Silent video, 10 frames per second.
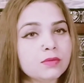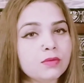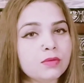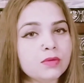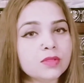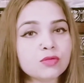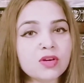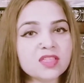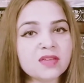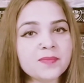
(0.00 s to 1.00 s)
तो इसको
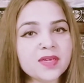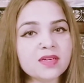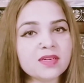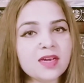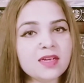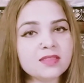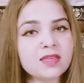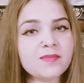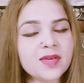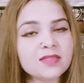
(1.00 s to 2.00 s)
ख़त्म भी करना है
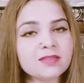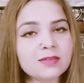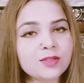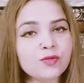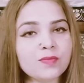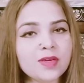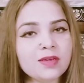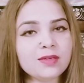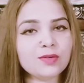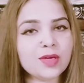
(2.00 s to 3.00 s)
इसलिए मैं सर्दियों में
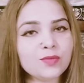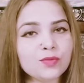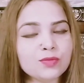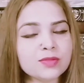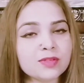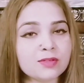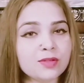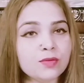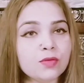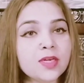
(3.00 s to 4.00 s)
ये यूज़
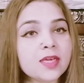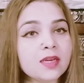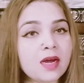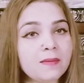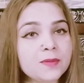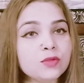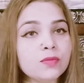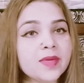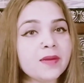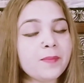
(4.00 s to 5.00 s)
करती हूँ लेकिन अभी जो
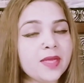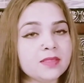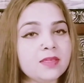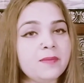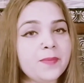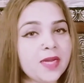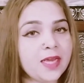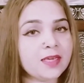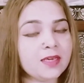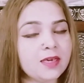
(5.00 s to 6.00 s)
मैंने पेंसिल
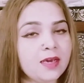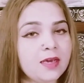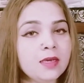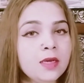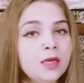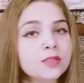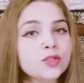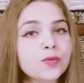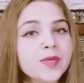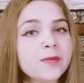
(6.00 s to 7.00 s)
अप्लाई की है
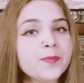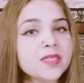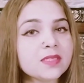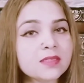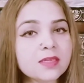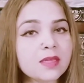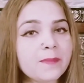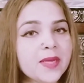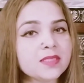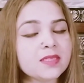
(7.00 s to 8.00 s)
जो मेरी पसंदीदा
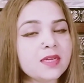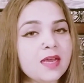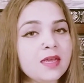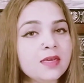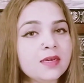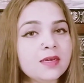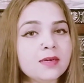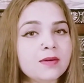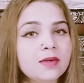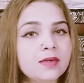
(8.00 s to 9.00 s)
पेंसिल है
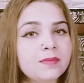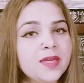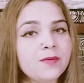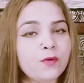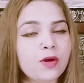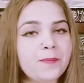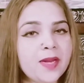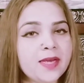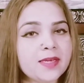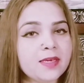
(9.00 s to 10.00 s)
आ, मैंने वो
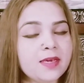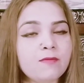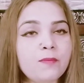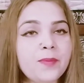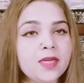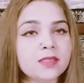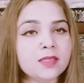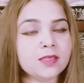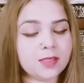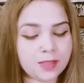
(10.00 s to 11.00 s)
अप्लाई की है वो
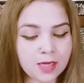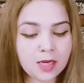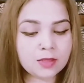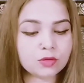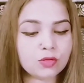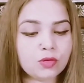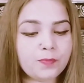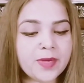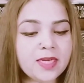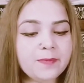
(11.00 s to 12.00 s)
फैलती नहीं तो
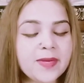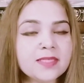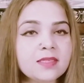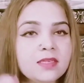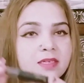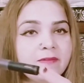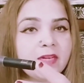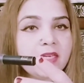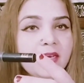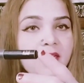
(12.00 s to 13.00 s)
पहली पेंसिल ये
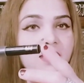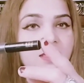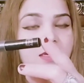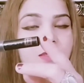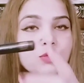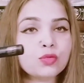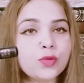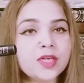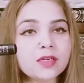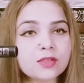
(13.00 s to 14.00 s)
वाली है
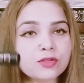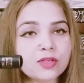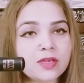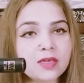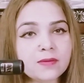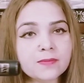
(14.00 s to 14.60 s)
स्वीट टच की